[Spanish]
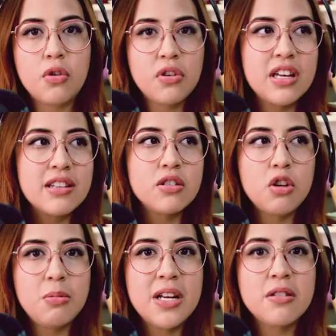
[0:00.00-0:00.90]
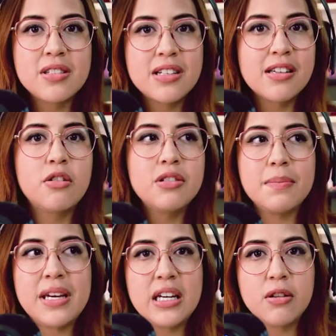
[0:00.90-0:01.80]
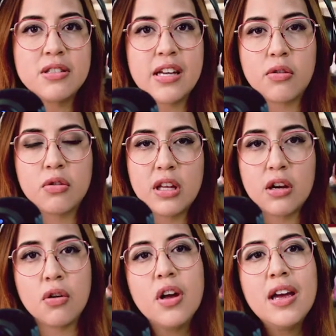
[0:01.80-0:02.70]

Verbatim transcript: oye, te estoy viendo, estás lejos de mí, quiero estar contigo.